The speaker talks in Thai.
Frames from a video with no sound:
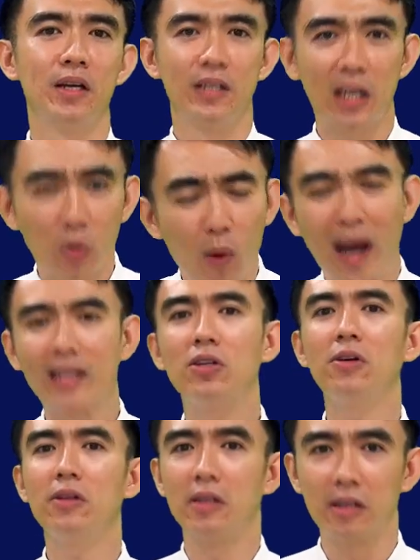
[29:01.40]
ที่หวาน
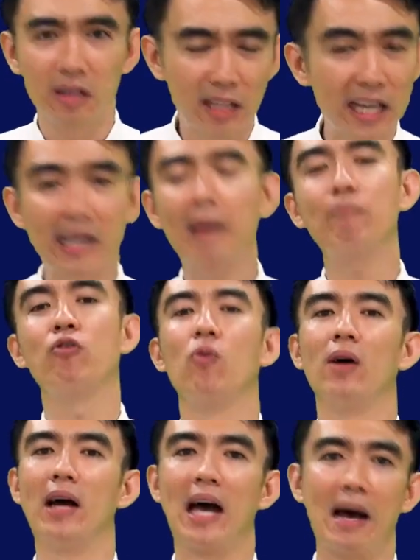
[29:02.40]
ชื่นที่รับสุข
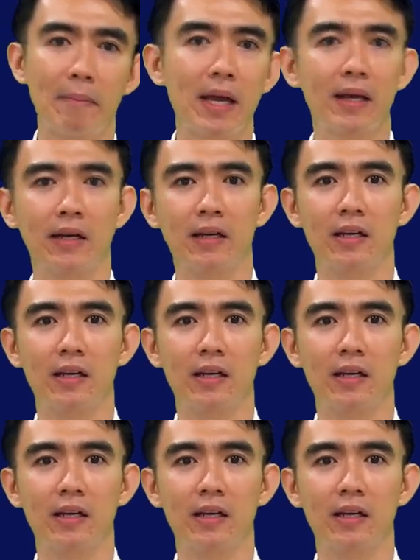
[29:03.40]
อาเมน